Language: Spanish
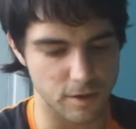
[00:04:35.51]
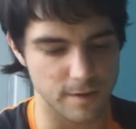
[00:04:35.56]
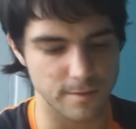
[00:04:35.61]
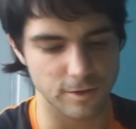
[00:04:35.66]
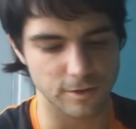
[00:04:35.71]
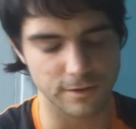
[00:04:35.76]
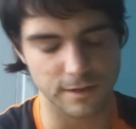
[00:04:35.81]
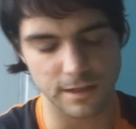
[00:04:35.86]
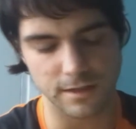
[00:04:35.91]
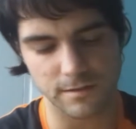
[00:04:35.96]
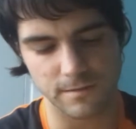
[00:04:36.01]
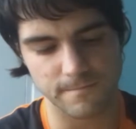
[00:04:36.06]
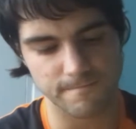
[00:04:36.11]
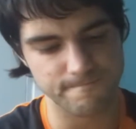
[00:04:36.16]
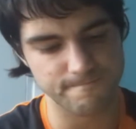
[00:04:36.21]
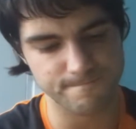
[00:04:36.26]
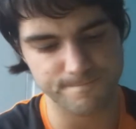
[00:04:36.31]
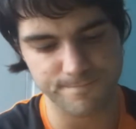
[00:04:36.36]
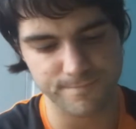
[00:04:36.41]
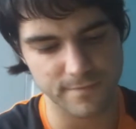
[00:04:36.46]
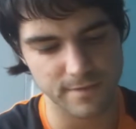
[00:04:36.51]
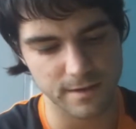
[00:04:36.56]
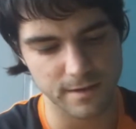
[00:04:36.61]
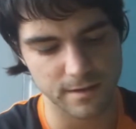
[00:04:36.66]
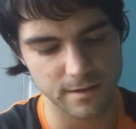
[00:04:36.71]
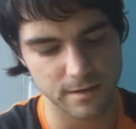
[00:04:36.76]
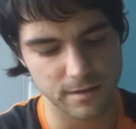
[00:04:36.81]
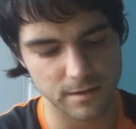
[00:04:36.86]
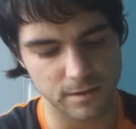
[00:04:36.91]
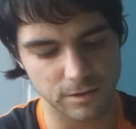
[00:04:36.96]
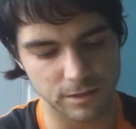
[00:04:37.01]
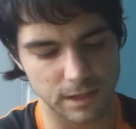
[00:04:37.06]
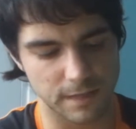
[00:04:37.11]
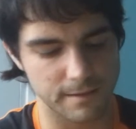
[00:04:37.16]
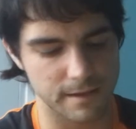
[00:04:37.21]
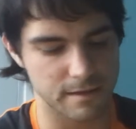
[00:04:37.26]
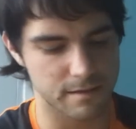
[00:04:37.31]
Pokémon, tío. Otra